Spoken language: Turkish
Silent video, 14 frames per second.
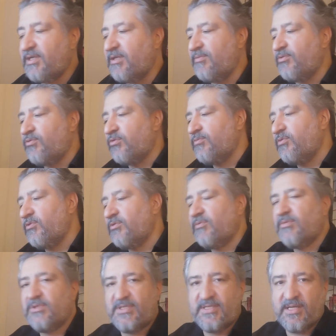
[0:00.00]
ilgili bir durumu
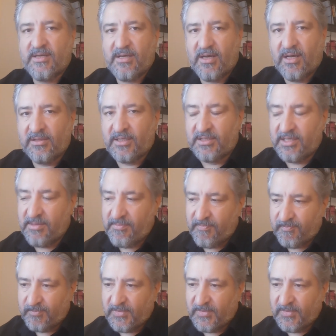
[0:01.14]
size anlatayım.